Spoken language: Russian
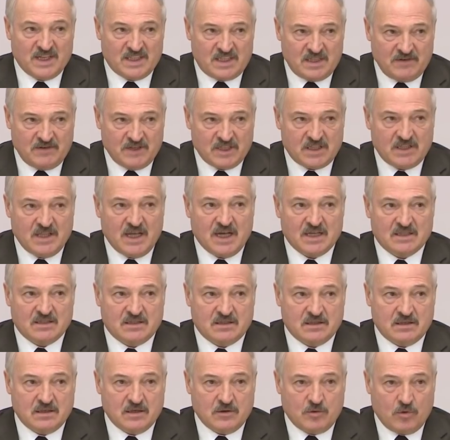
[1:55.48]
на
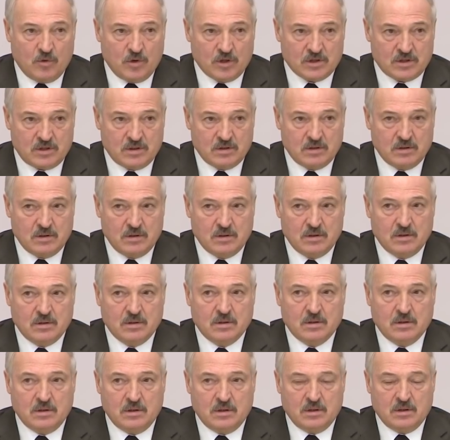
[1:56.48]
2019 год
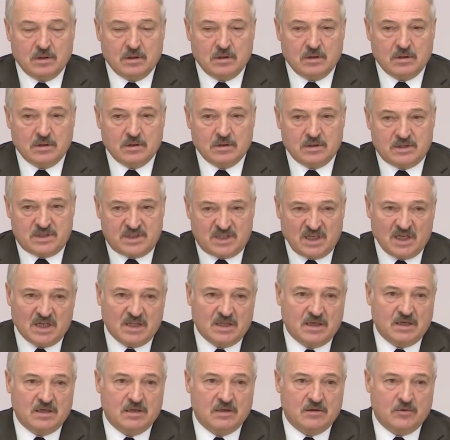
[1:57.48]
э,
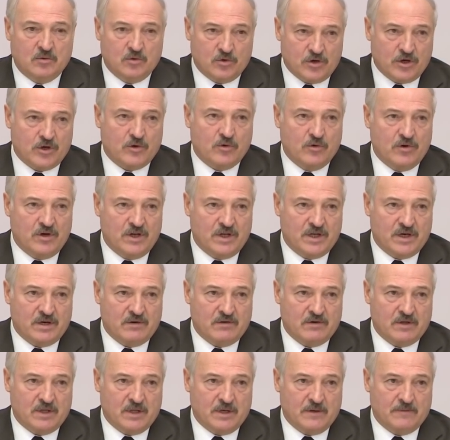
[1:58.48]
цены
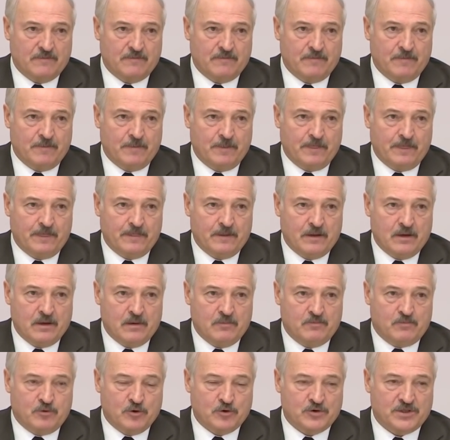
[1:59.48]
урегулированы.
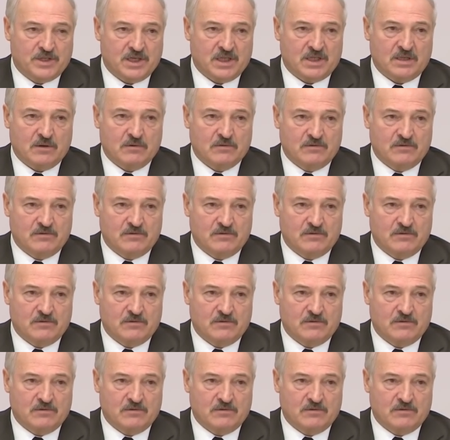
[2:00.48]
Пусть